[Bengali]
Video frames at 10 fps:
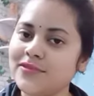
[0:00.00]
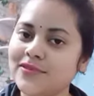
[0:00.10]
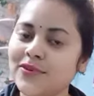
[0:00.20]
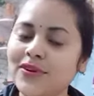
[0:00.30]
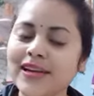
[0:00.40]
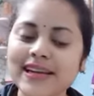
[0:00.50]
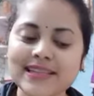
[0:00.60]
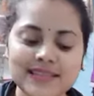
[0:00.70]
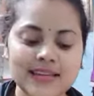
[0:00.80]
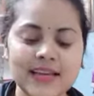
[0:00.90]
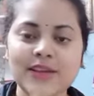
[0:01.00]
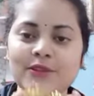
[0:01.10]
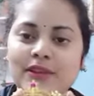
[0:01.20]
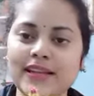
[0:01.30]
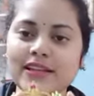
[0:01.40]
গোল্ডেন আছে
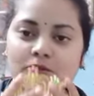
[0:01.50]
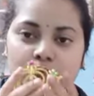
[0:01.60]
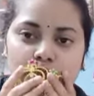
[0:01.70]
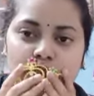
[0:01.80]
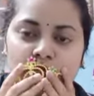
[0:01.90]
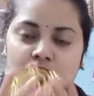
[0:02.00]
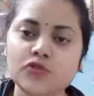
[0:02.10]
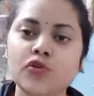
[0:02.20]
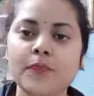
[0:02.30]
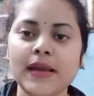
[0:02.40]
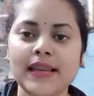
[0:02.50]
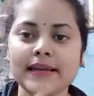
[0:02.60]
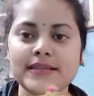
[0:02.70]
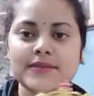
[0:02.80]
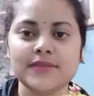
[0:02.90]
তো এইটাও খুব ভাল
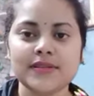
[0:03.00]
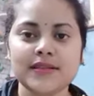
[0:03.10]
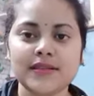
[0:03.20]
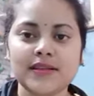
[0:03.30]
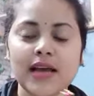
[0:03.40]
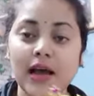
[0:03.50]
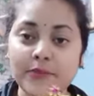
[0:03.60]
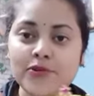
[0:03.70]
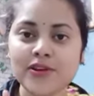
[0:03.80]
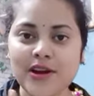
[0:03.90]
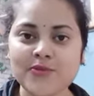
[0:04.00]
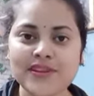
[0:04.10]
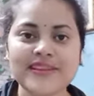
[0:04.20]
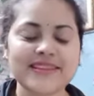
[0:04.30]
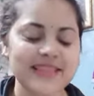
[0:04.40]
লাগছে আমার আমিও ক্রাউন
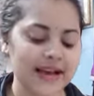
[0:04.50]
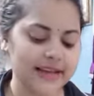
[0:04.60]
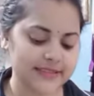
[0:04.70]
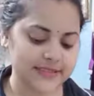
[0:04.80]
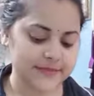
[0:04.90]
নিয়েছি দেখাচ্ছি